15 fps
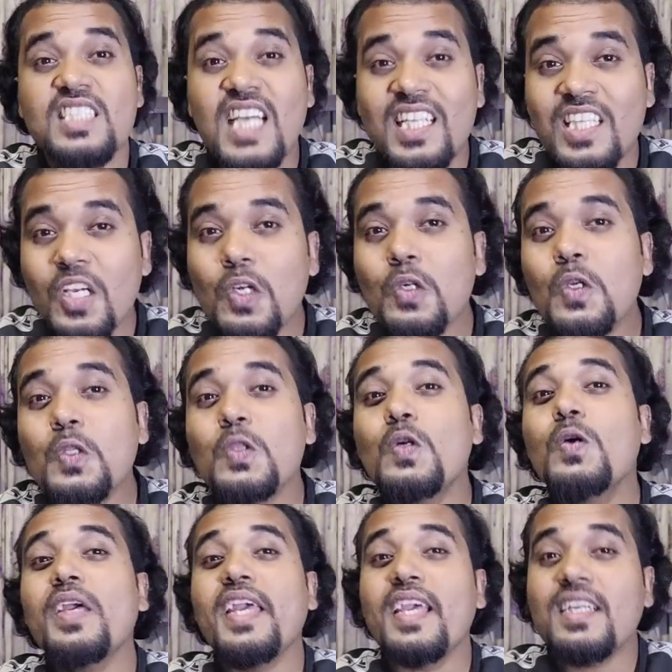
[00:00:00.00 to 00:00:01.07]
সাধারণত
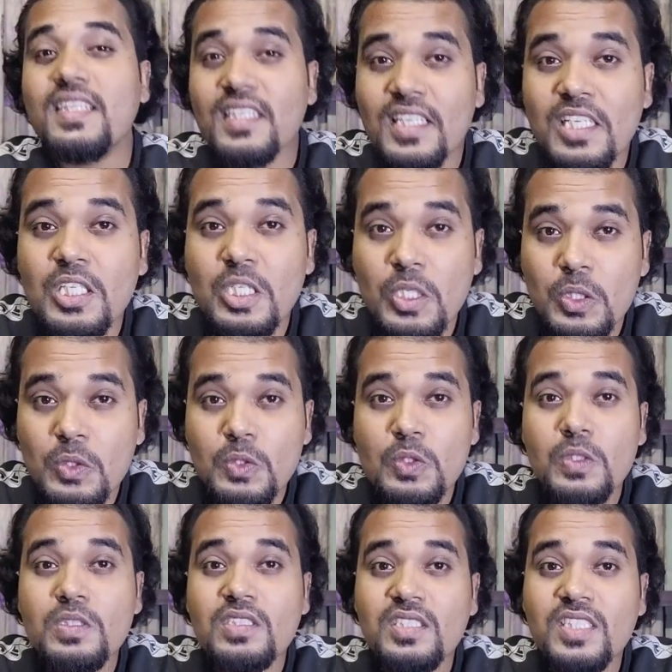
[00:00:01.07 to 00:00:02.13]
একটি
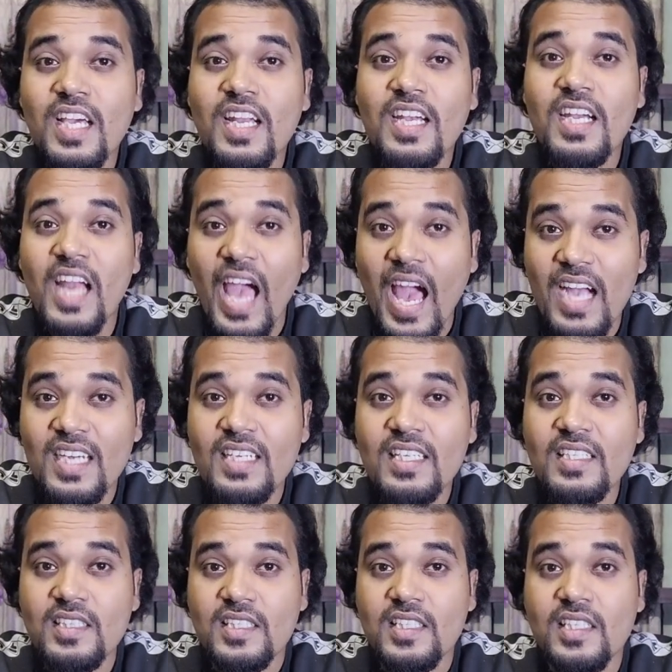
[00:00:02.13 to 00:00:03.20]
নিউটন স্টারের
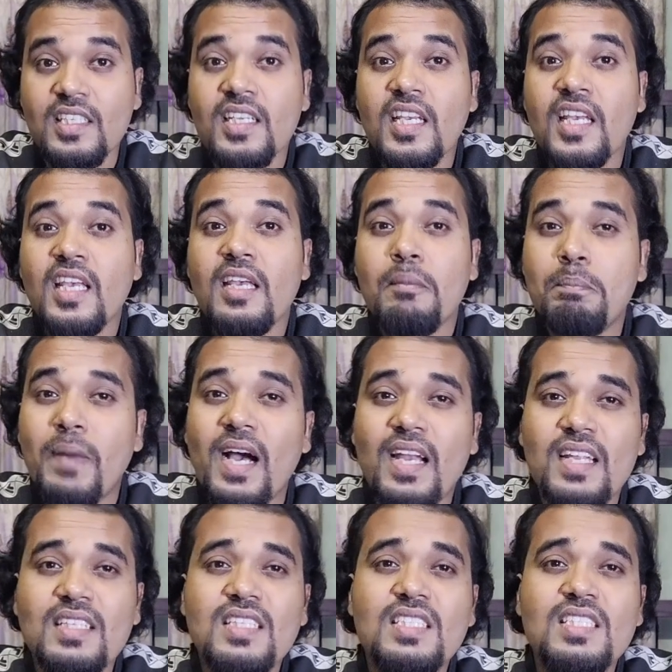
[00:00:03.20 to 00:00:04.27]
আকৃতি
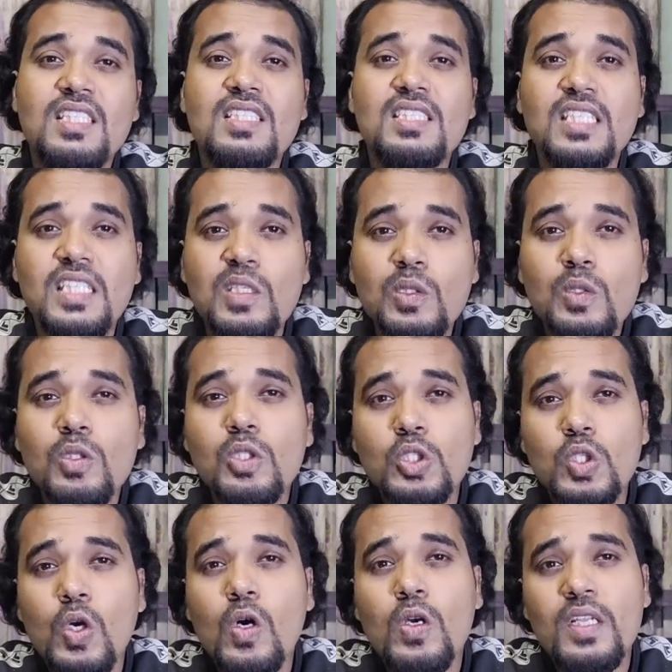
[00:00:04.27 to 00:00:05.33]
বাংলাদেশের যে কোনো
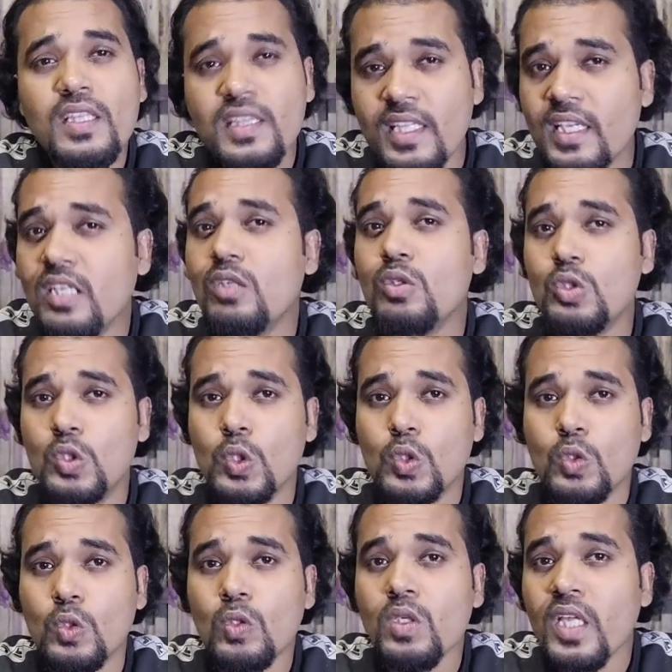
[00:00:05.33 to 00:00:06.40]
শহরের থেকেও ছোট
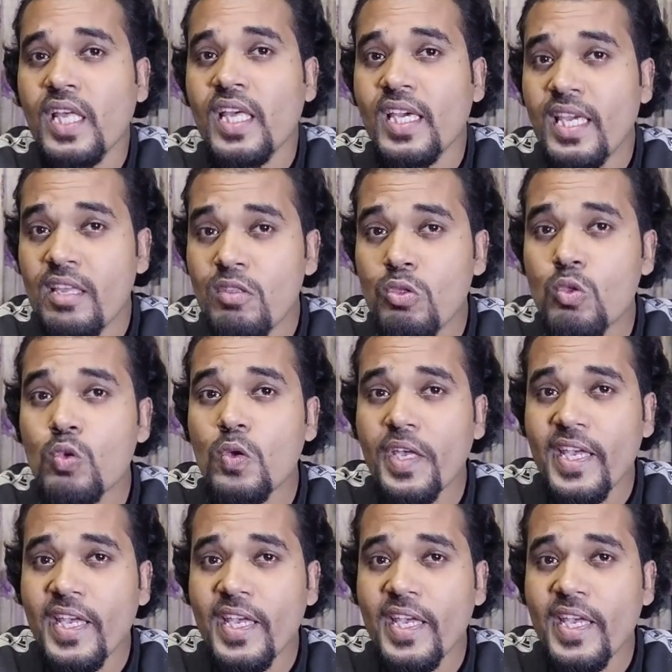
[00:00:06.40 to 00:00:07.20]
কিন্তু